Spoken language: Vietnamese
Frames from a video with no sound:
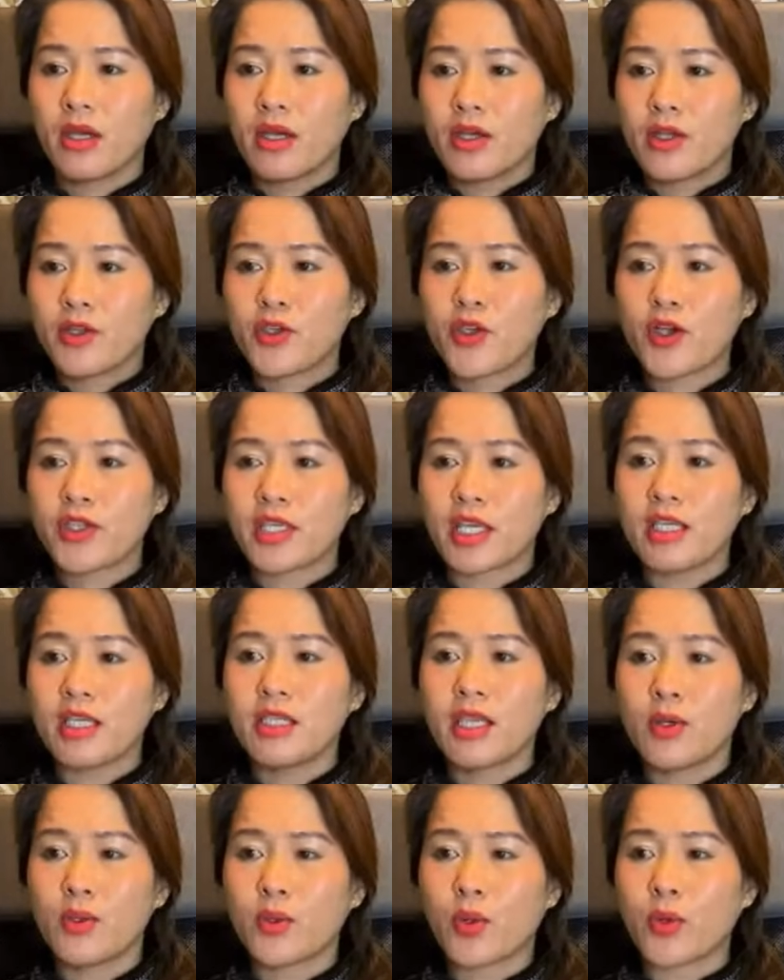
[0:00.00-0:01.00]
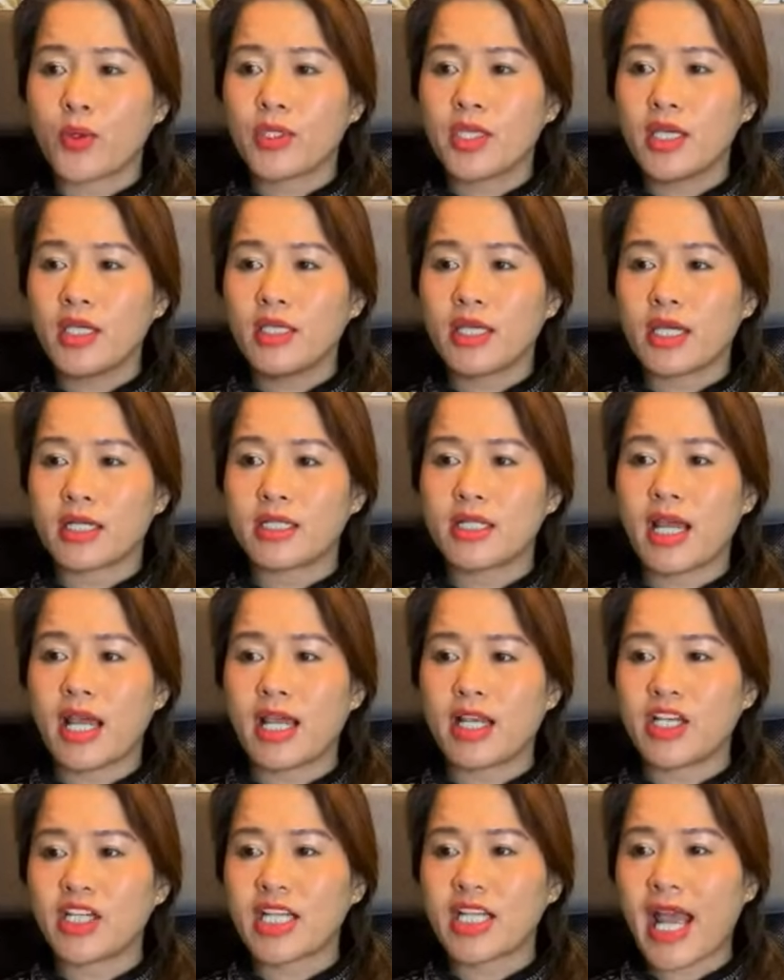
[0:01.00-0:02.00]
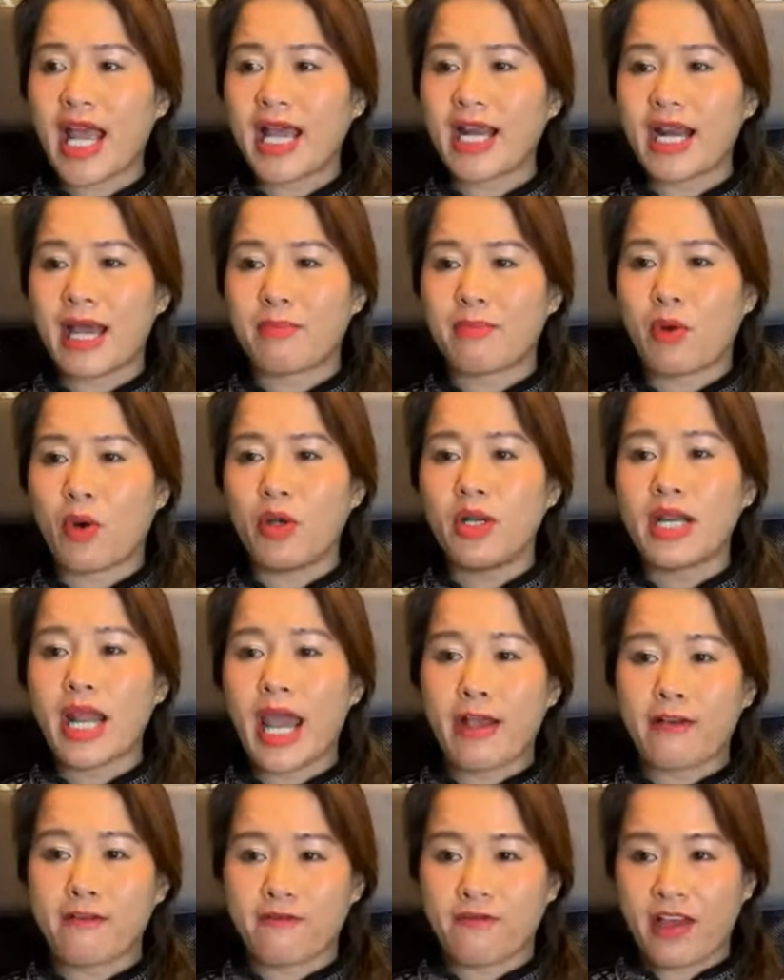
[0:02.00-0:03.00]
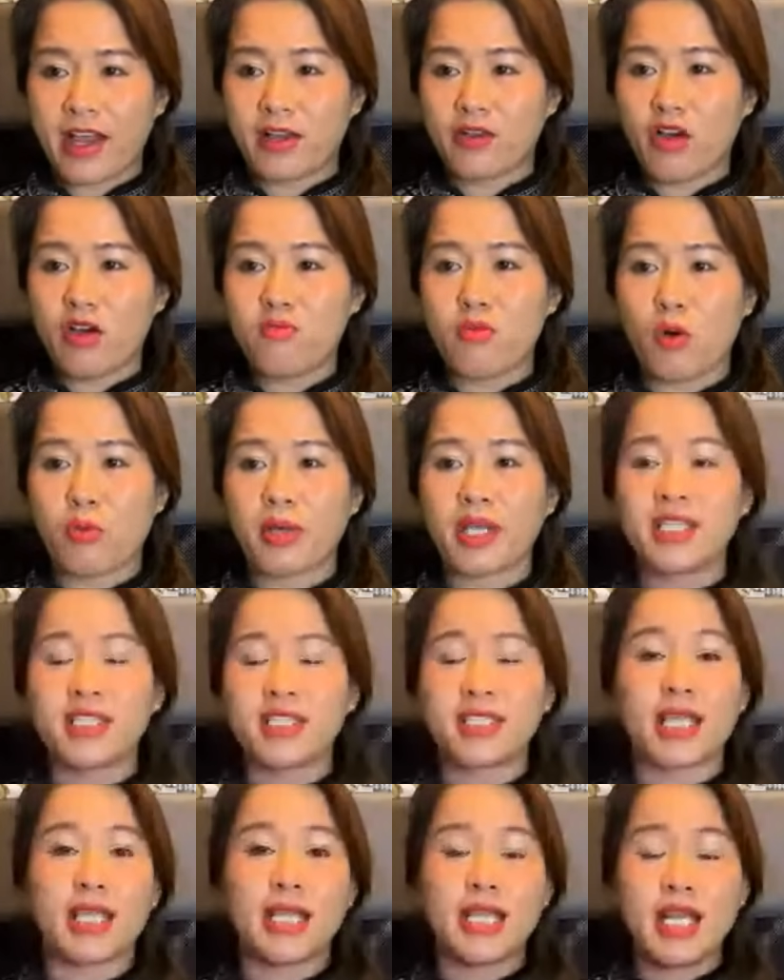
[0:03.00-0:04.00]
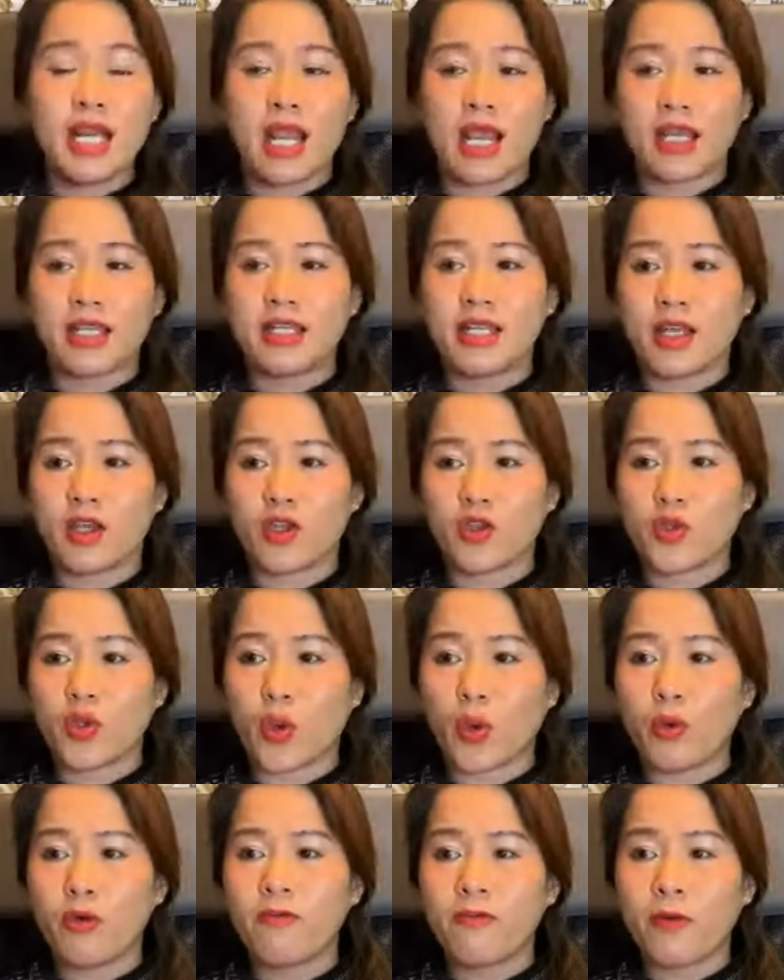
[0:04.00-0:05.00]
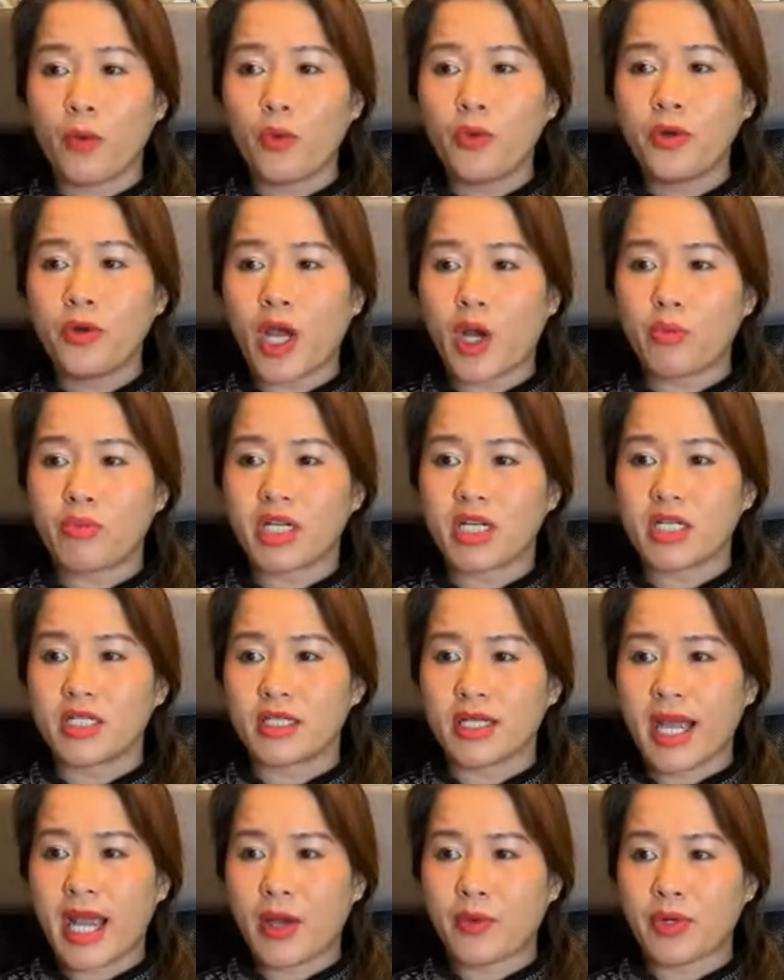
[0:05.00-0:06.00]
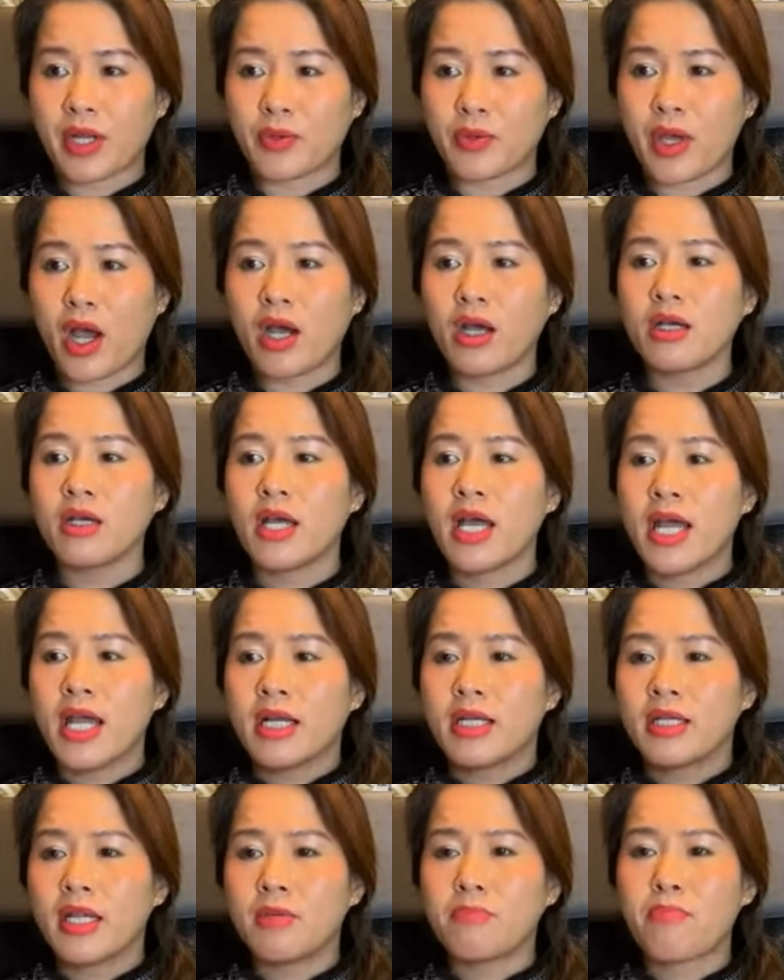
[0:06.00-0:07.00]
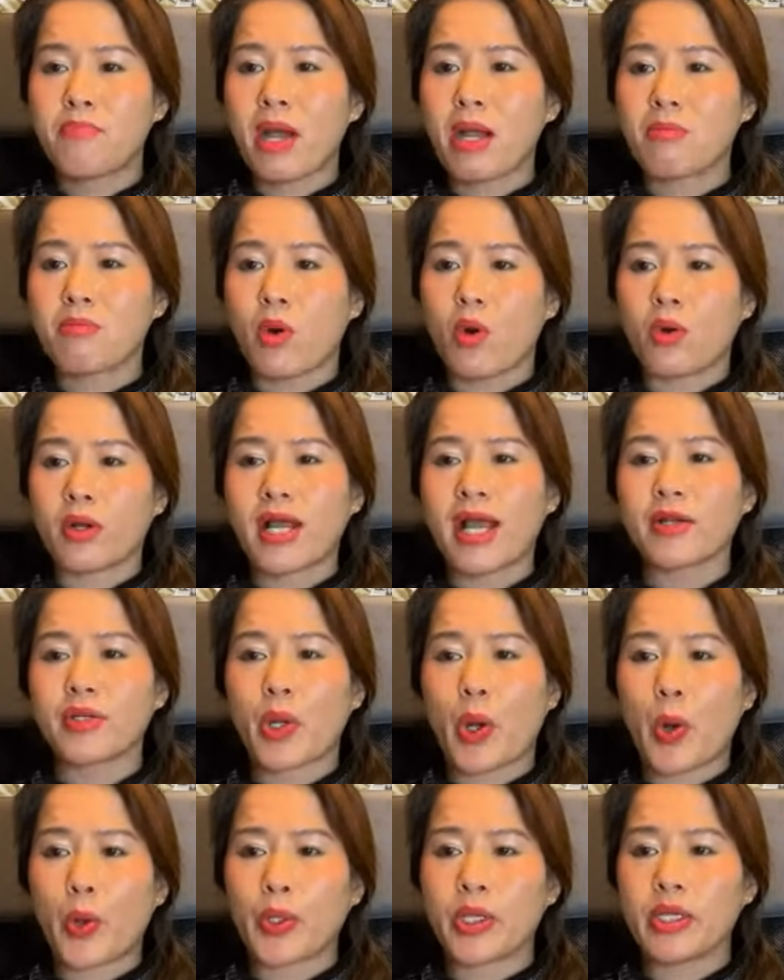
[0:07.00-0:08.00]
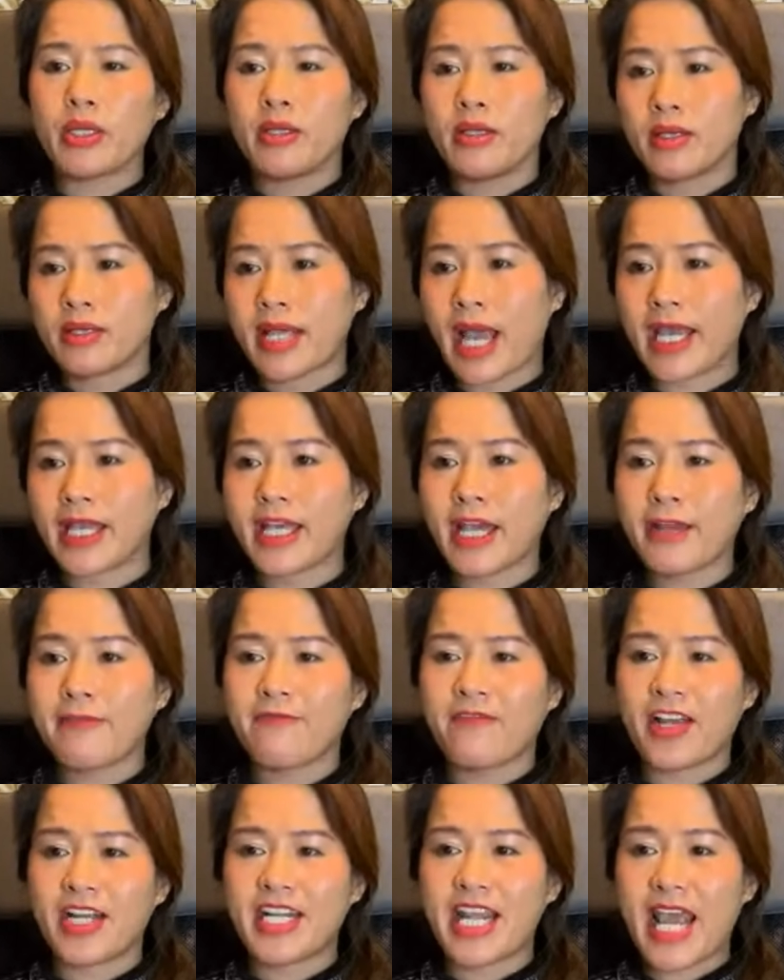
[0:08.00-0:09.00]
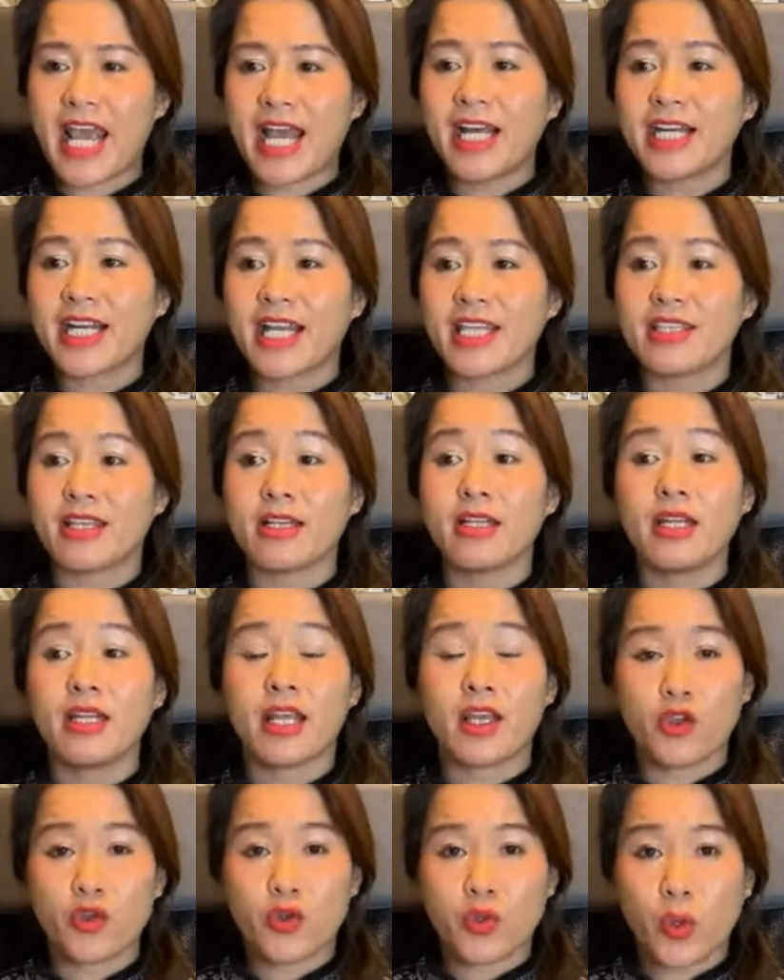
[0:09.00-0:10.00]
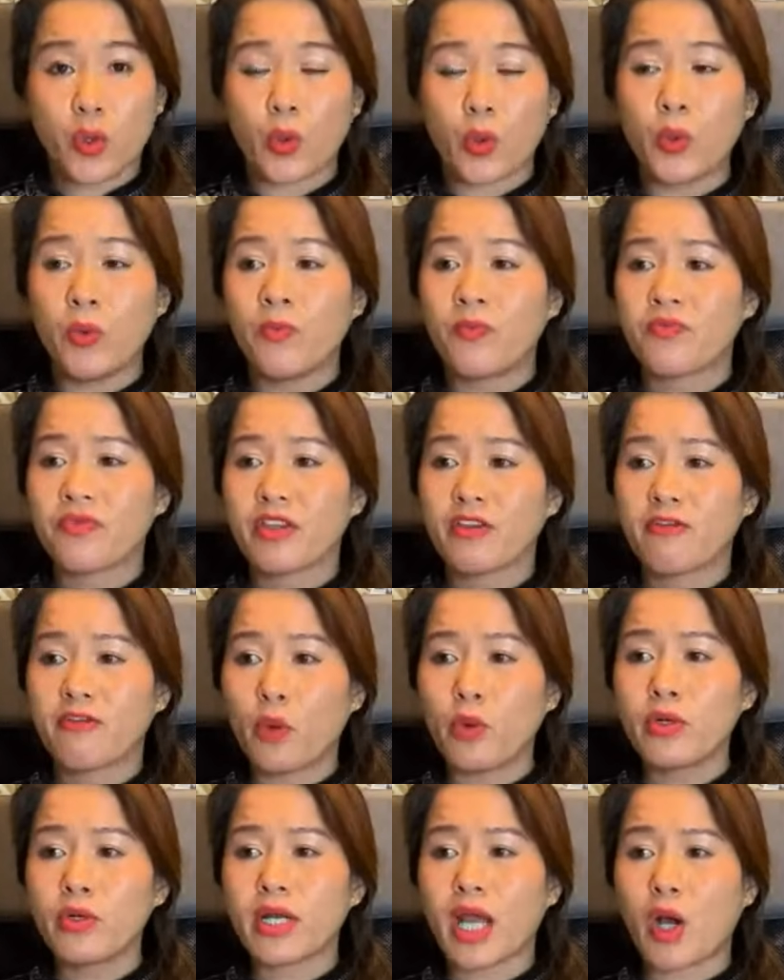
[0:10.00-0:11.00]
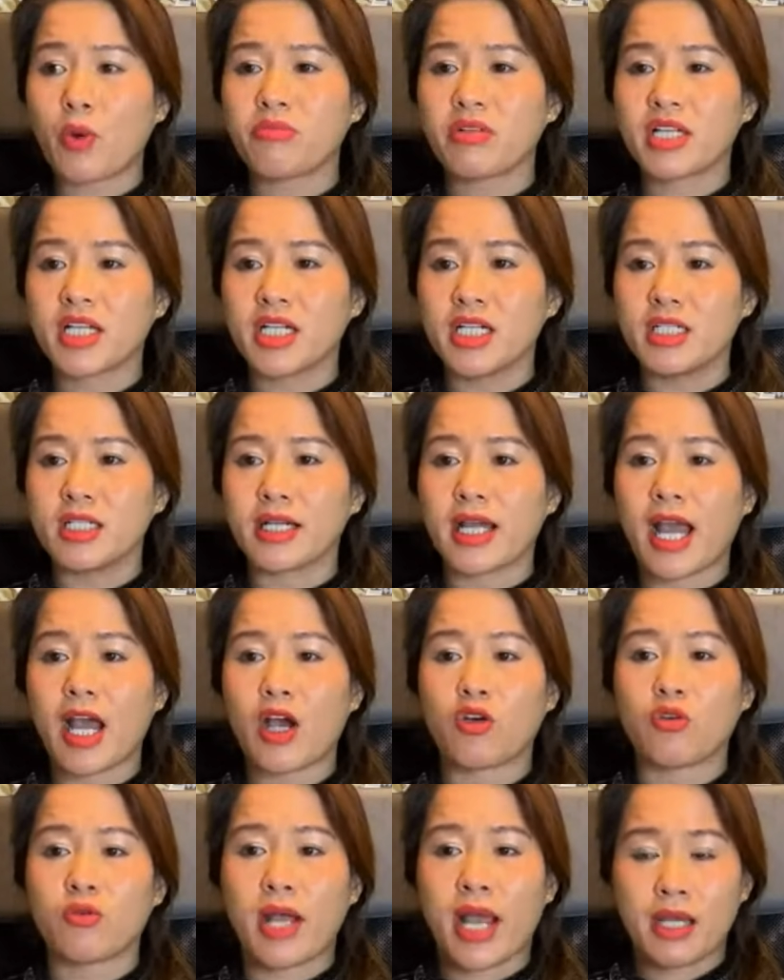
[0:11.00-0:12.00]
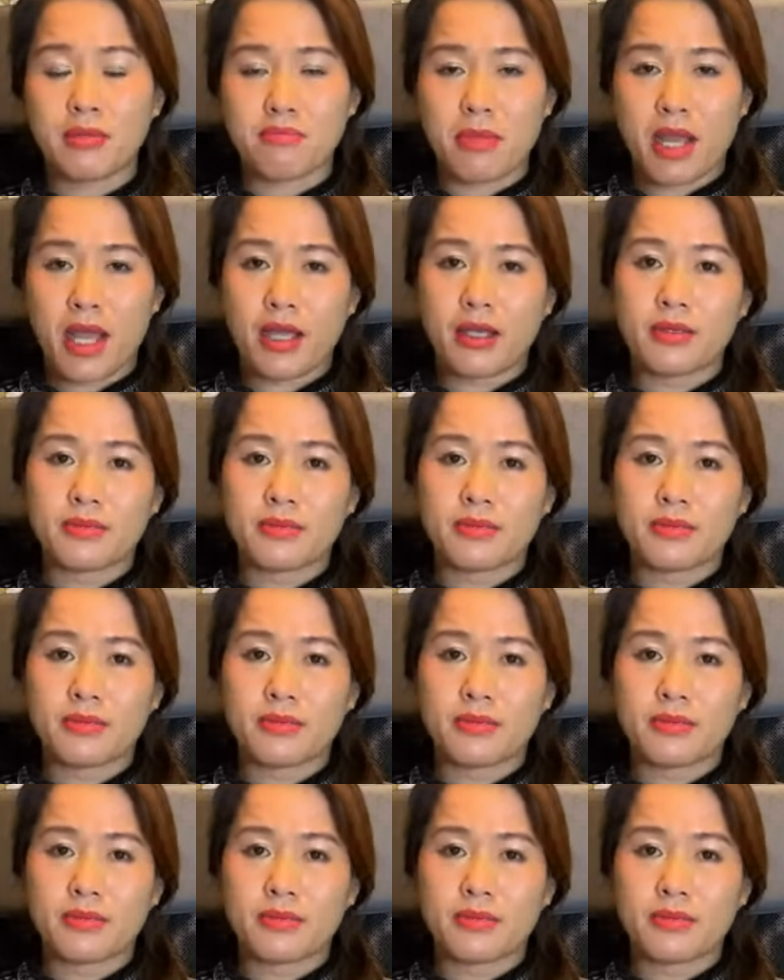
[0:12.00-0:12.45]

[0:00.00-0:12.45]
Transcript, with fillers: do chỉ tiêu của chiến dịch đề ra là mỗi làng phải có một cái tỷ lệ địa chủ phú nông cường hào nào đó nên bắt buộc các đội cải cách phải đẻ ra những địa chủ phú nông cường hào ác bá